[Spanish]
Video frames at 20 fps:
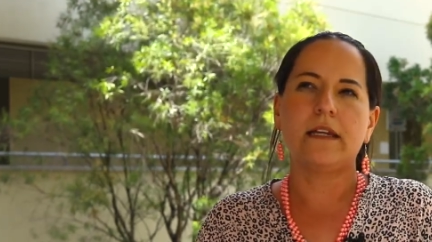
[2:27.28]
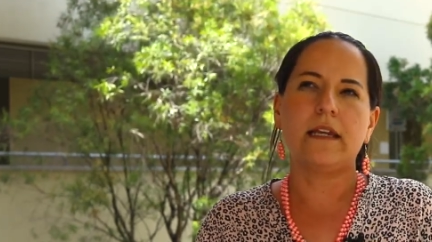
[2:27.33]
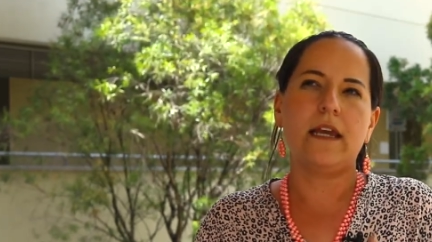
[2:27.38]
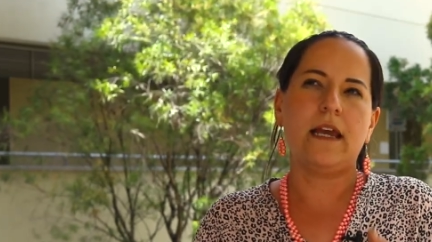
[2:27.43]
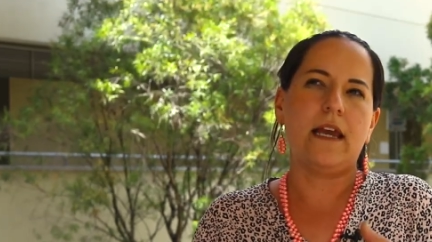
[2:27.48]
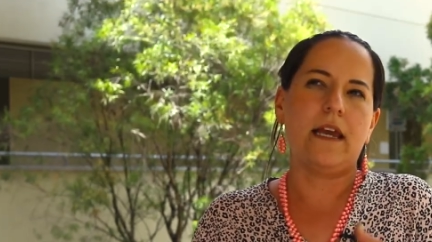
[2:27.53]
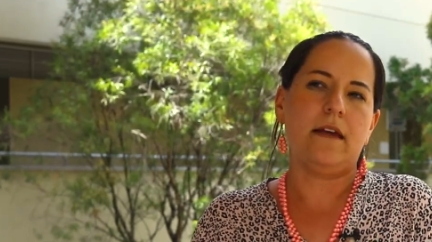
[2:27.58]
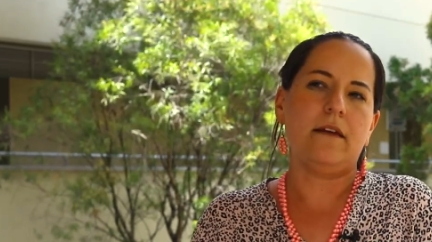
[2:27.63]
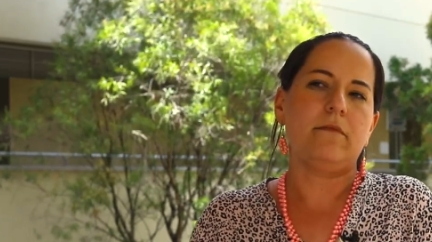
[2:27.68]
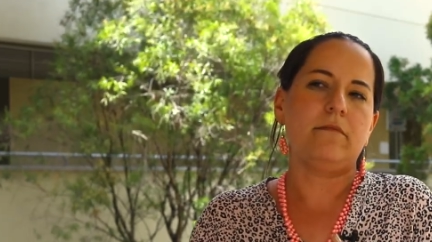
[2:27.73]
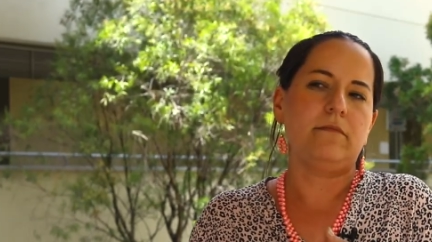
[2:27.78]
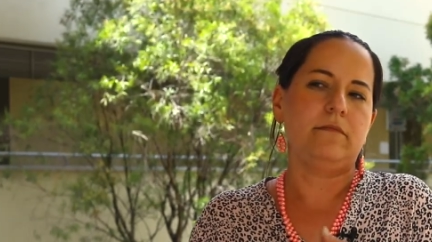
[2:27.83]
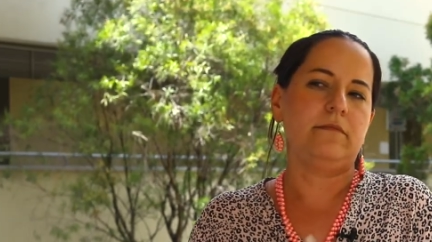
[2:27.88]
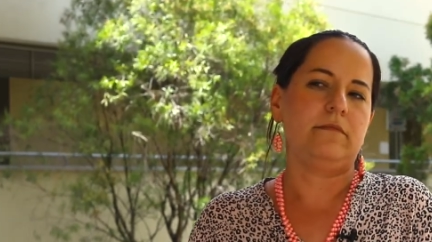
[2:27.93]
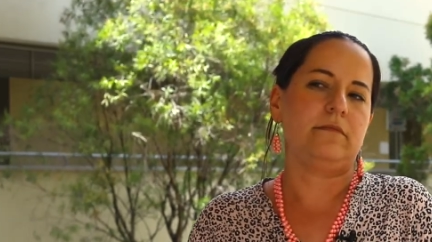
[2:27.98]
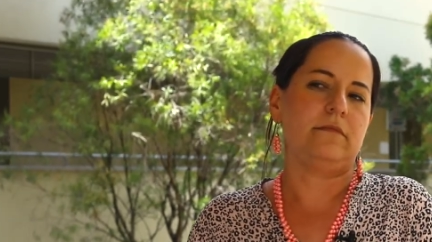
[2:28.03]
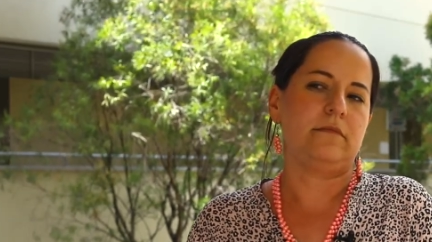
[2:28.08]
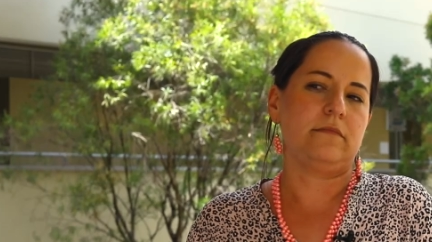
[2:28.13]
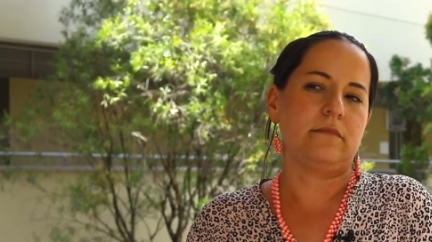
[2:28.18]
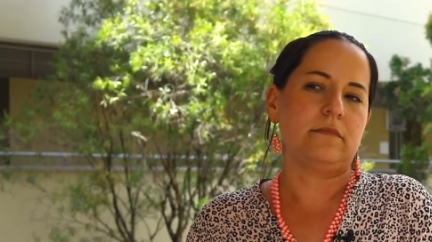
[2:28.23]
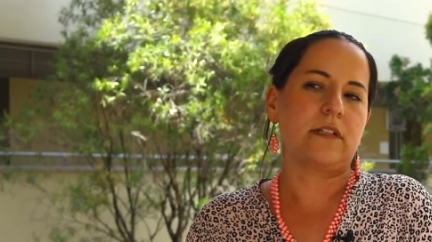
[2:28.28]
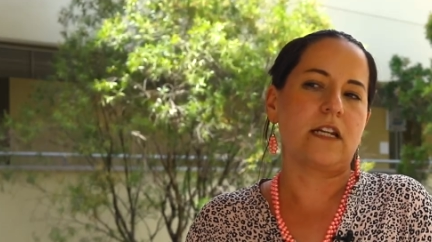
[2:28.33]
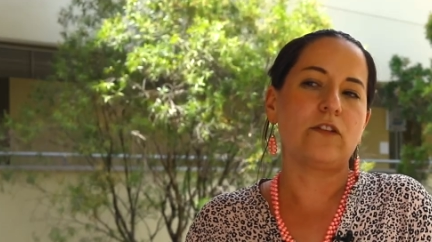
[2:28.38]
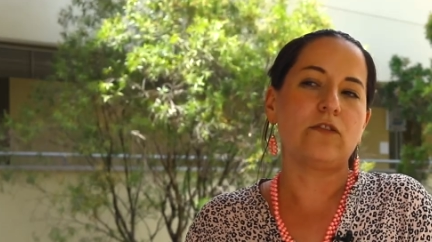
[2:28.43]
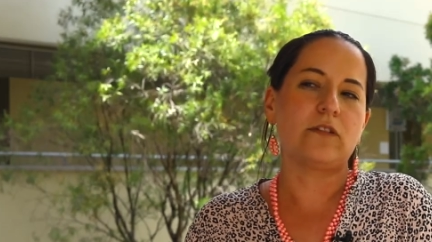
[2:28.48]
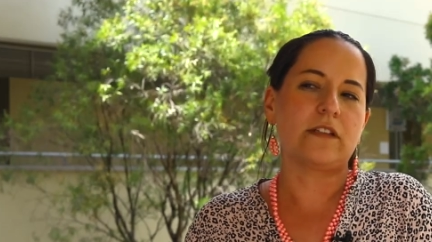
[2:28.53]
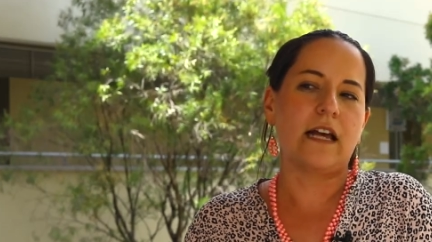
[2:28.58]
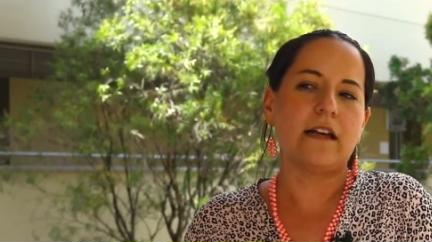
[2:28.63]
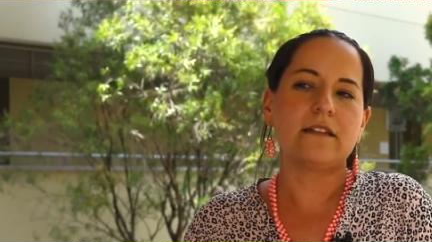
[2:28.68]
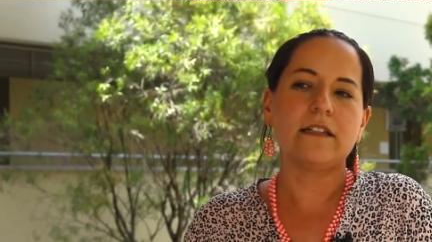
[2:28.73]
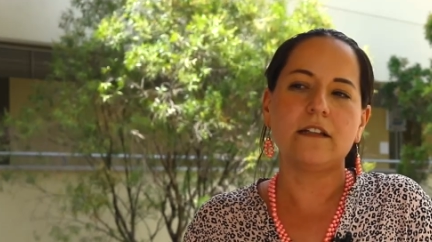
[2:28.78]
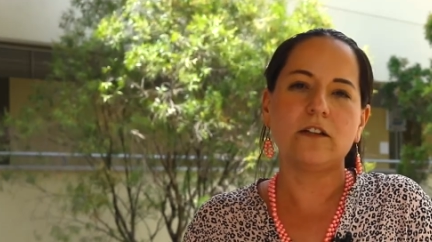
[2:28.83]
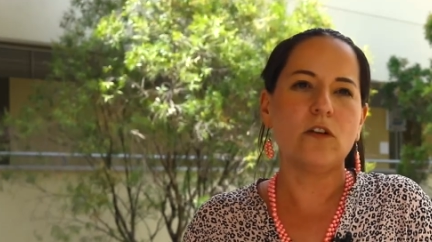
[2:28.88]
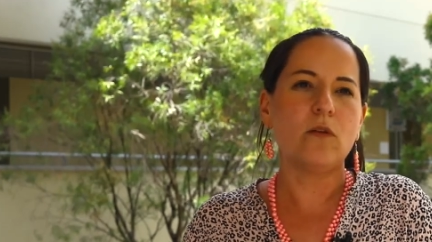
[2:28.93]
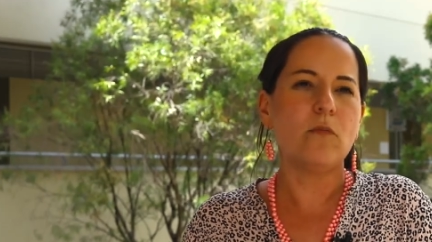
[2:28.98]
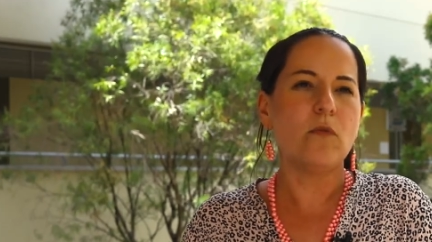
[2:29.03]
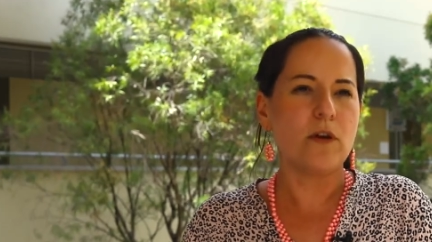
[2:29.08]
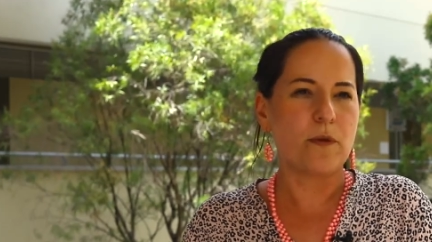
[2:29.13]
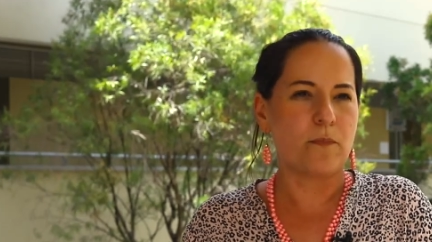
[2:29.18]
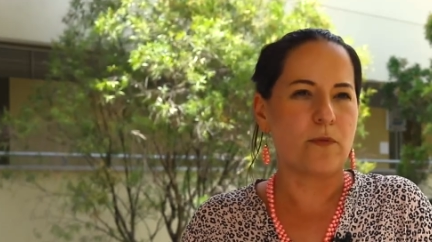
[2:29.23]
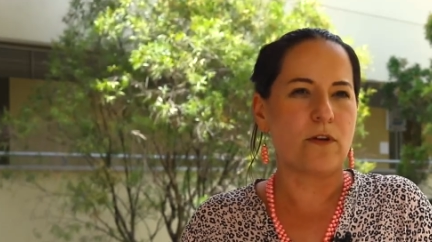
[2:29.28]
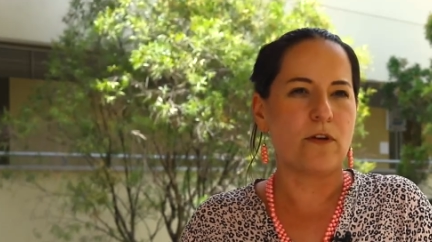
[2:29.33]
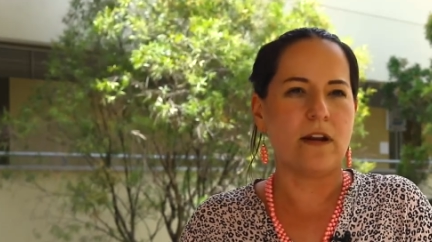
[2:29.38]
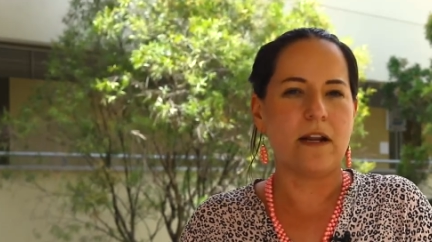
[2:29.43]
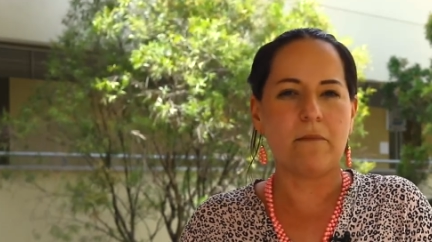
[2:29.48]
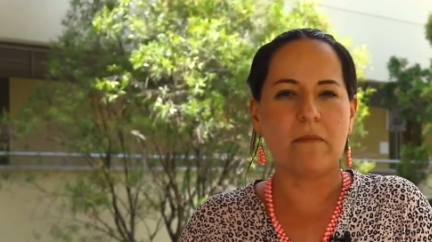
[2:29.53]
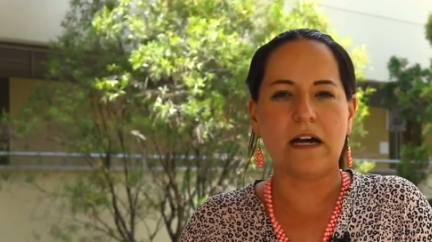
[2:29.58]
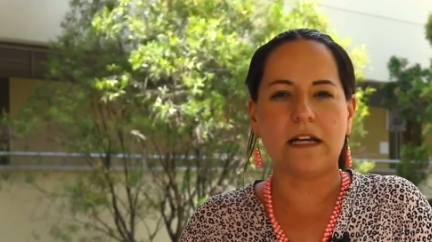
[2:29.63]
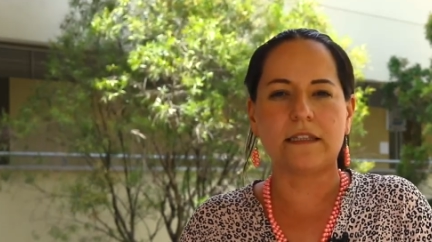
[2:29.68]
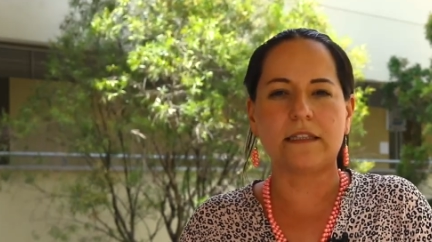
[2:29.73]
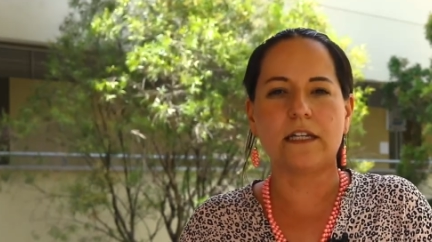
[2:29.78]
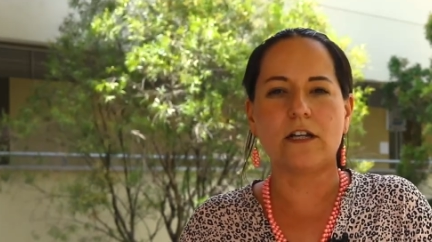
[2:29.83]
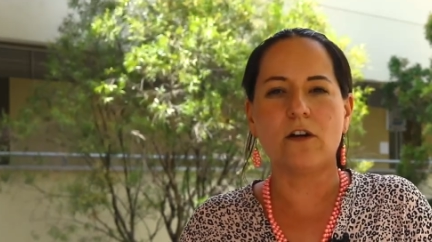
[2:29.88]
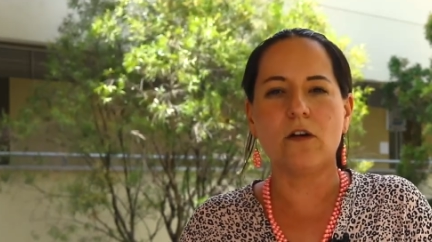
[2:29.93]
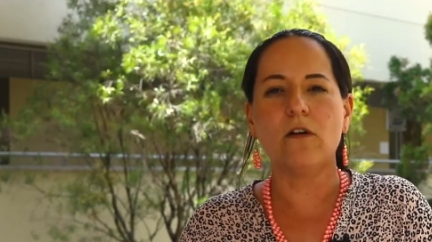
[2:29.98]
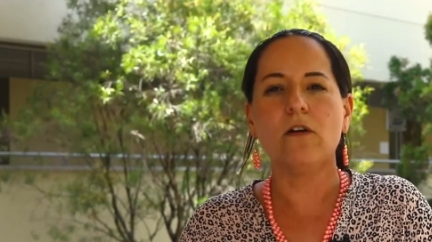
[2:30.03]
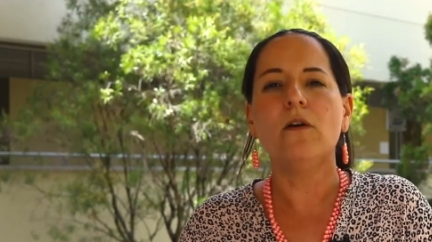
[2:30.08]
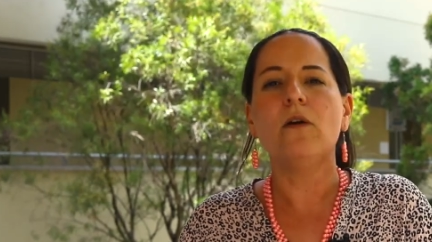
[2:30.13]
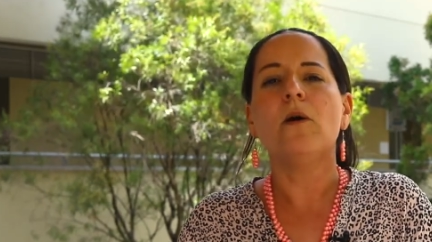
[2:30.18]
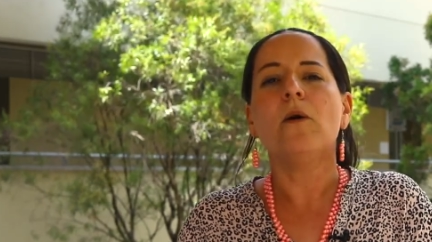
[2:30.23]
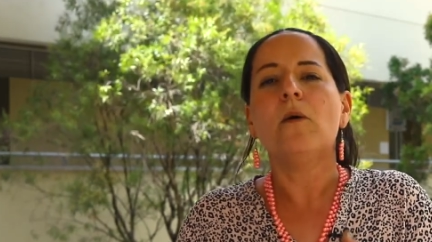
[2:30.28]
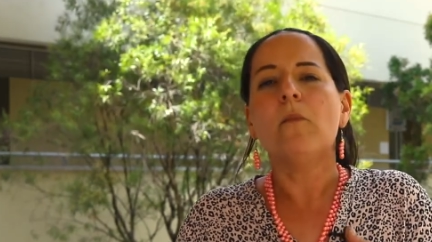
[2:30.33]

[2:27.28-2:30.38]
que mm, resultaba siendo muy problemático.